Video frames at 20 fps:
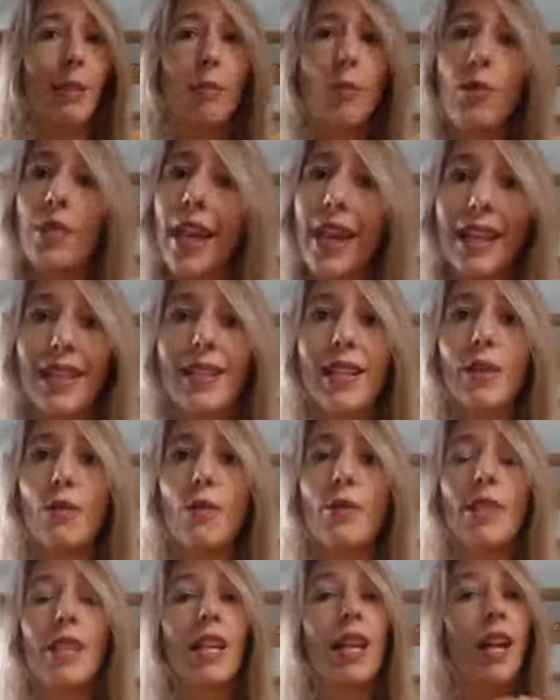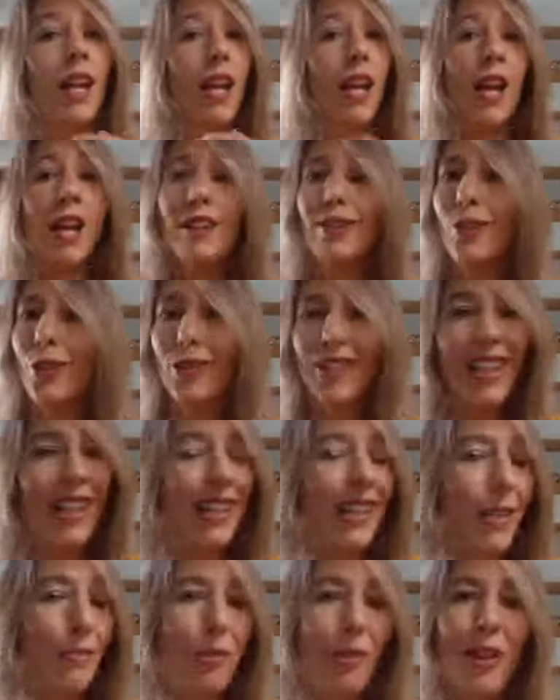n'as plus qu'à exécuter,
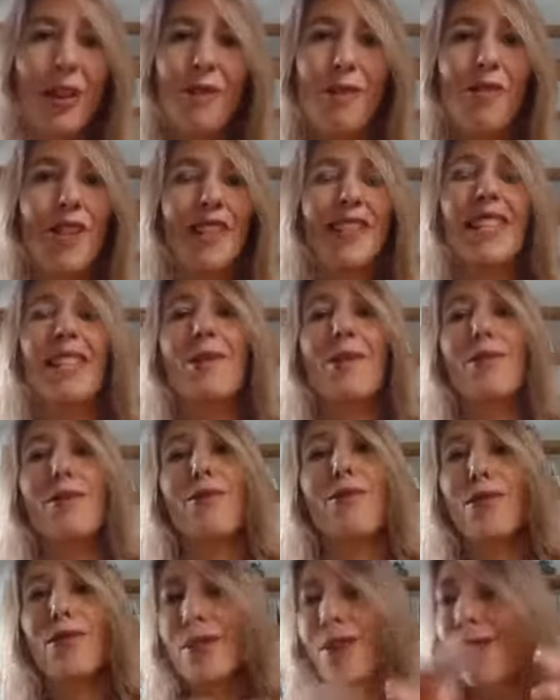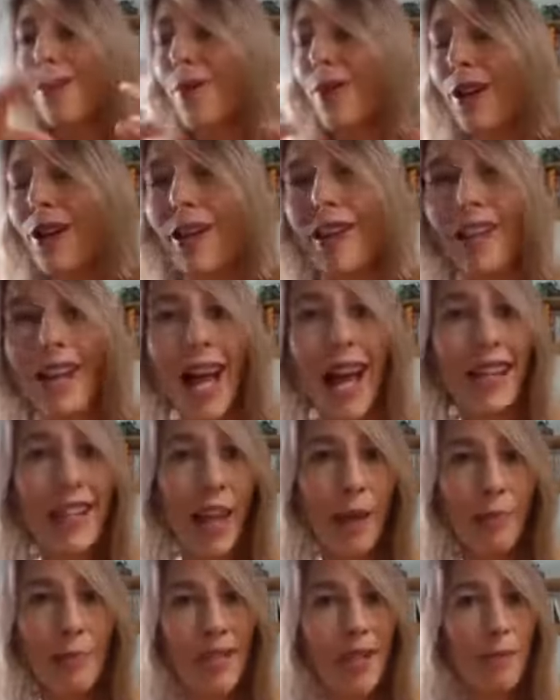t'entraîner pour les conversations de vente,
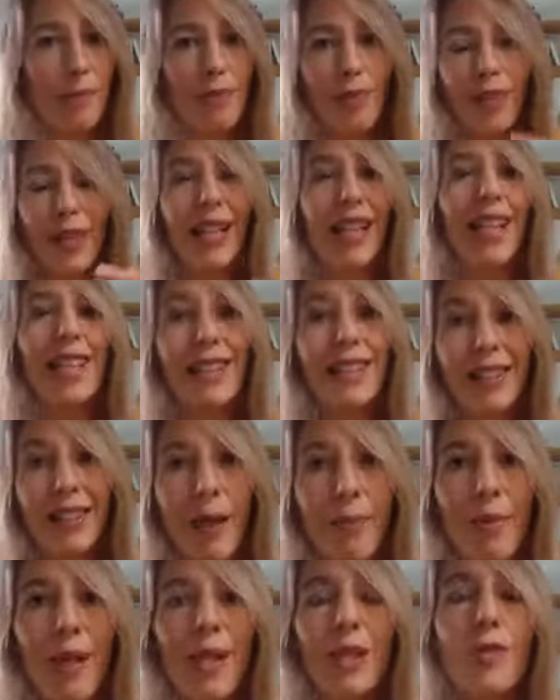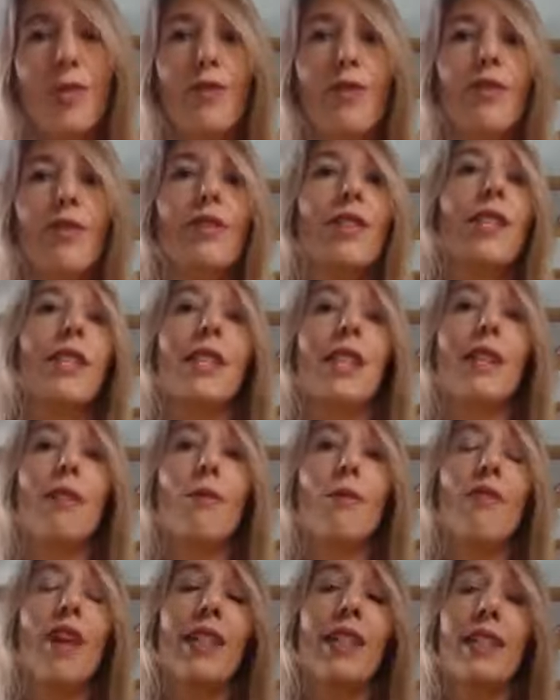adapter pour créer ta page de vente qui
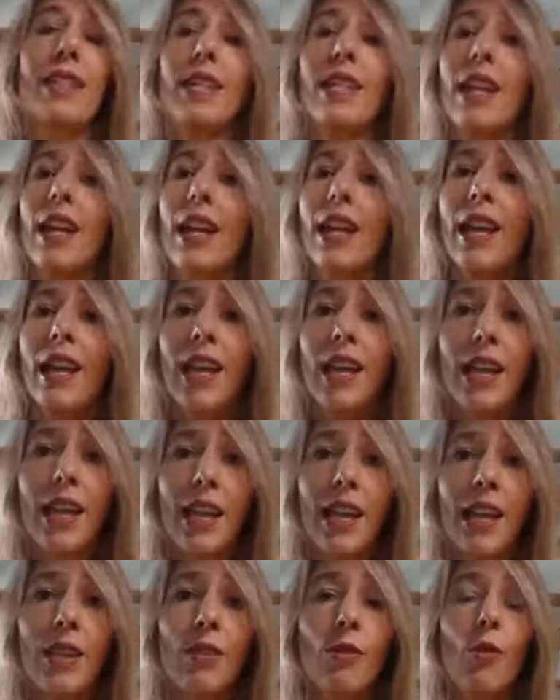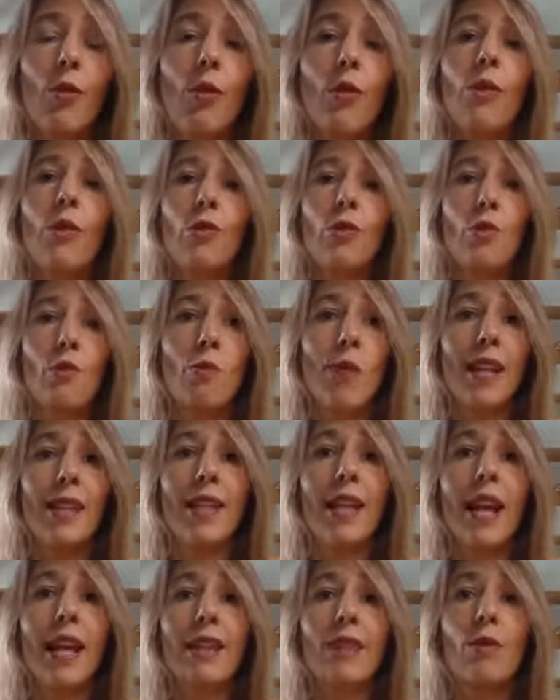convertit et go, tu
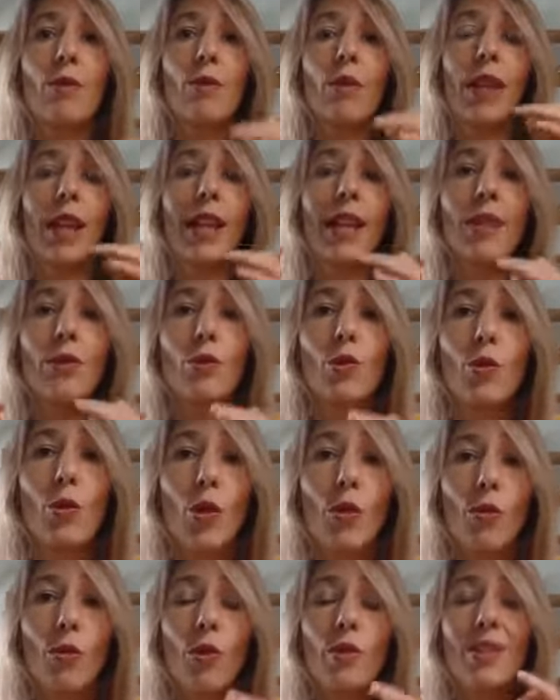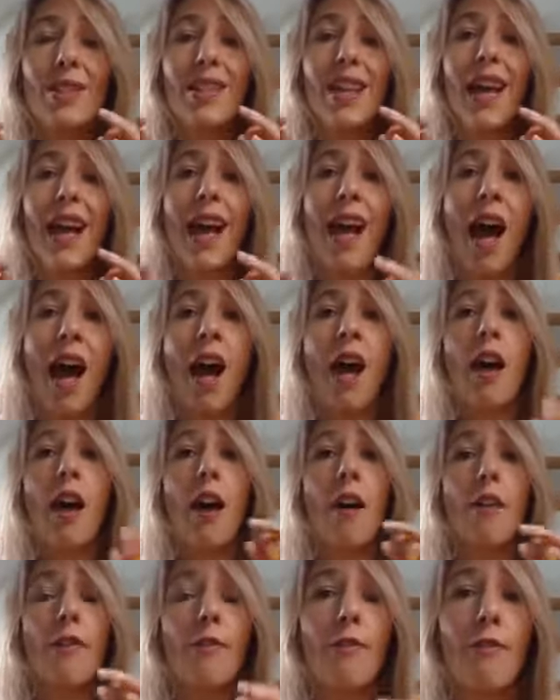passes à l'action et tu commences à
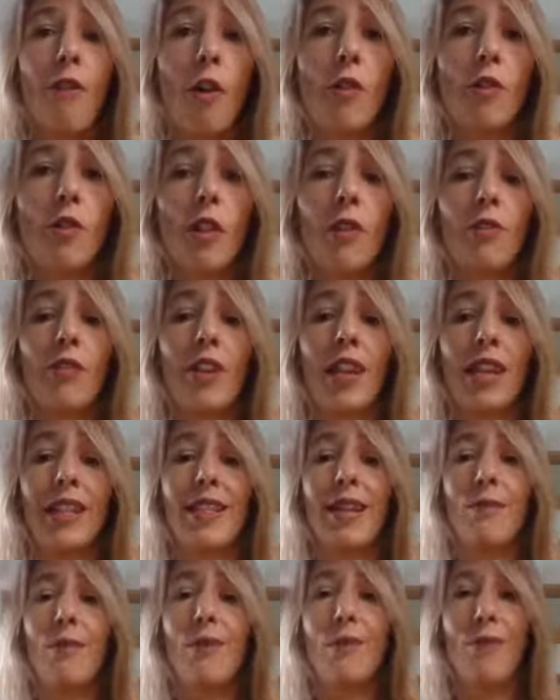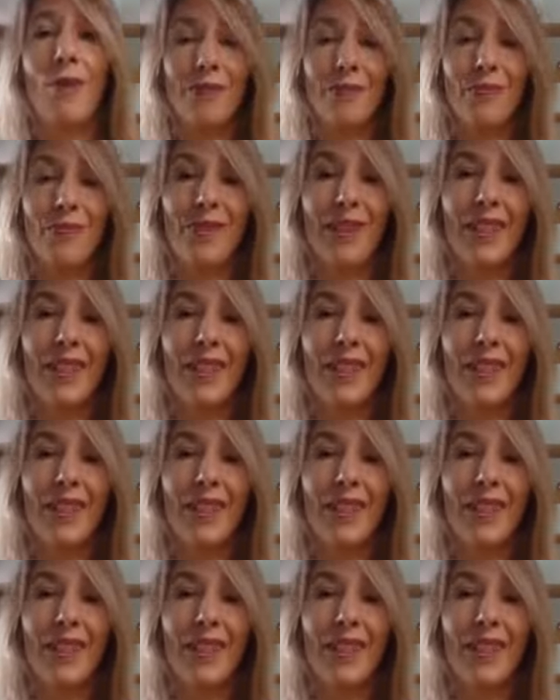vendre véritablement.